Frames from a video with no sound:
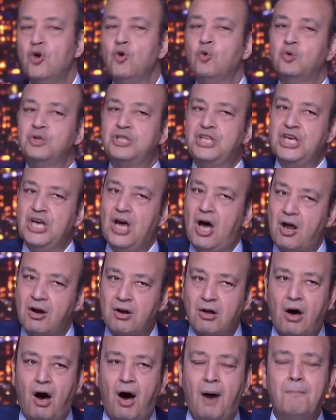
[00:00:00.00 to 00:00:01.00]
ودي
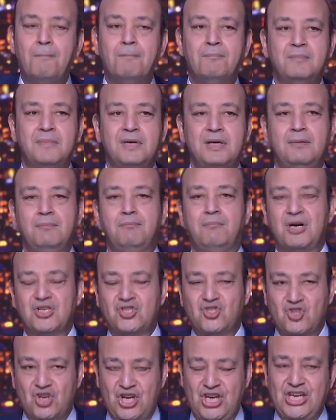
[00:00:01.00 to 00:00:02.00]
ارقام
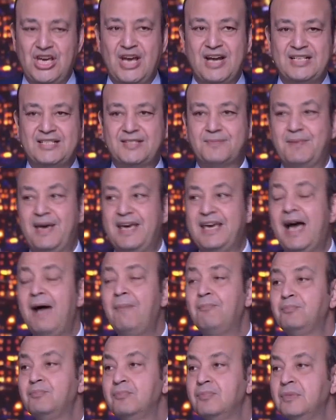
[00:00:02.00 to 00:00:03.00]
مصريه
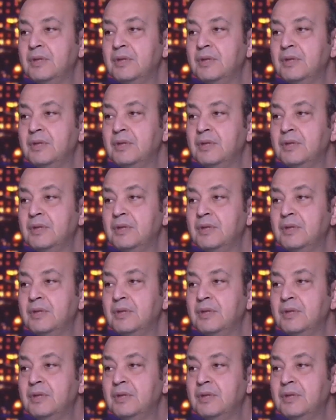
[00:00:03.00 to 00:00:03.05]
رسميه